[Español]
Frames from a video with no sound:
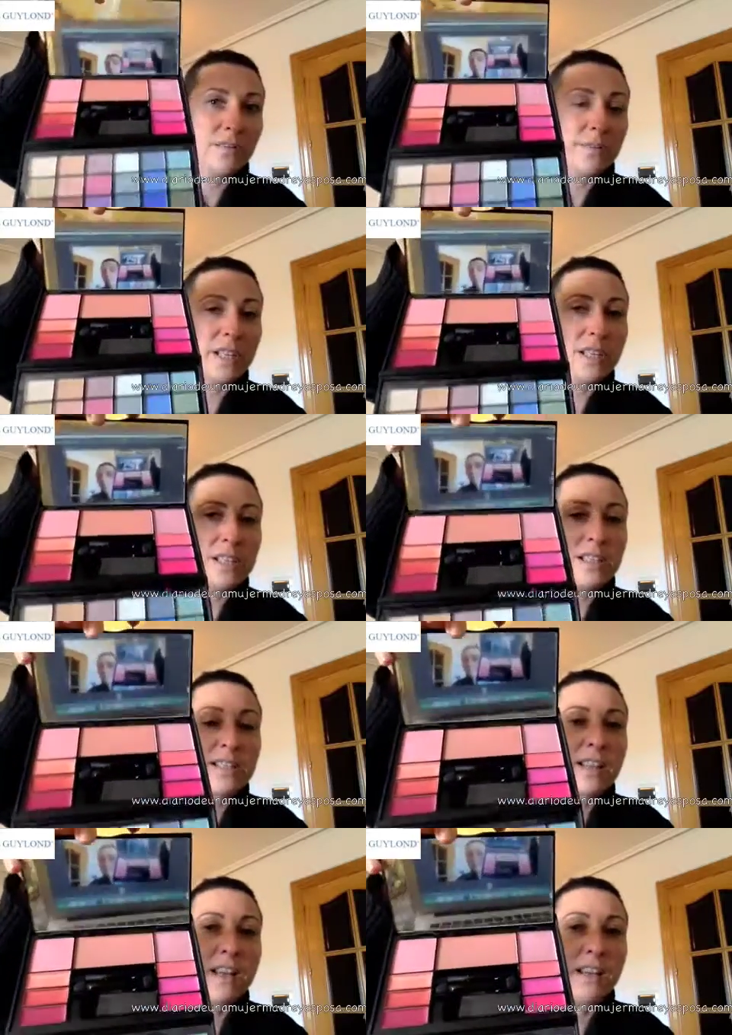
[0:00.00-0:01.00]
¿veis? Y
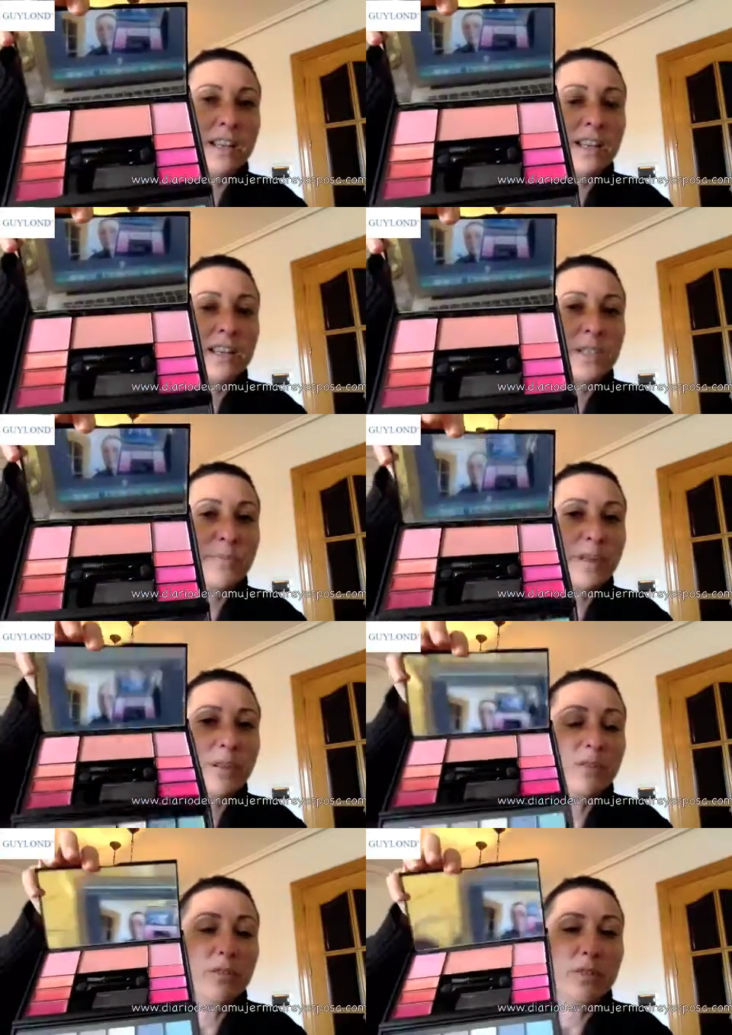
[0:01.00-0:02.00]
está el
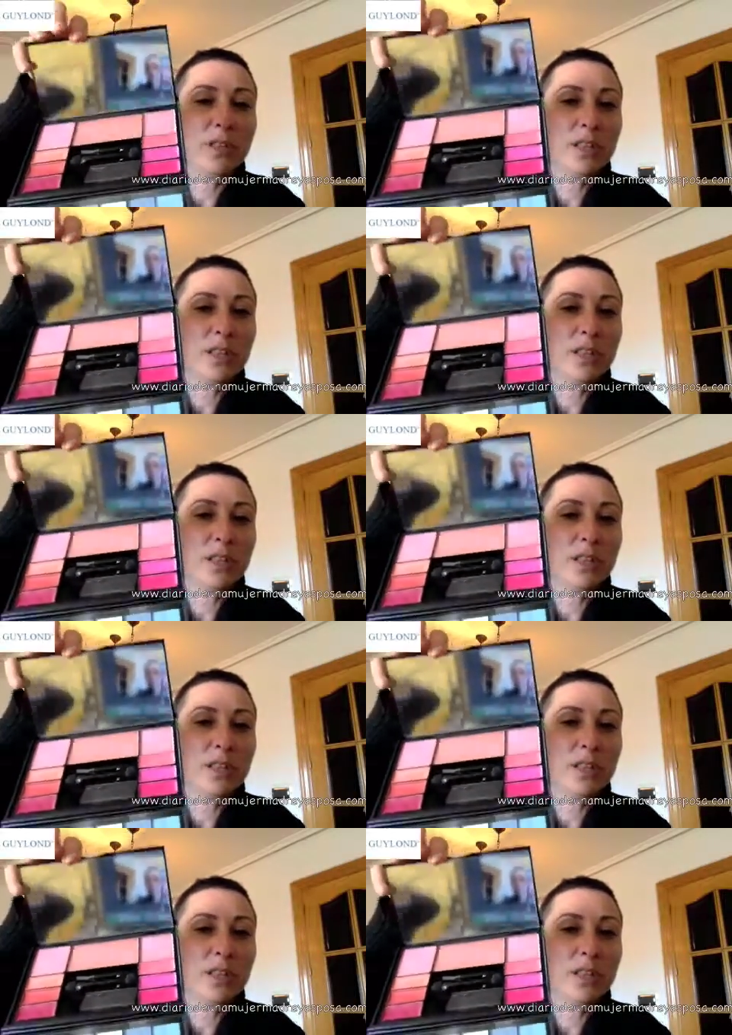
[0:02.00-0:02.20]
espejo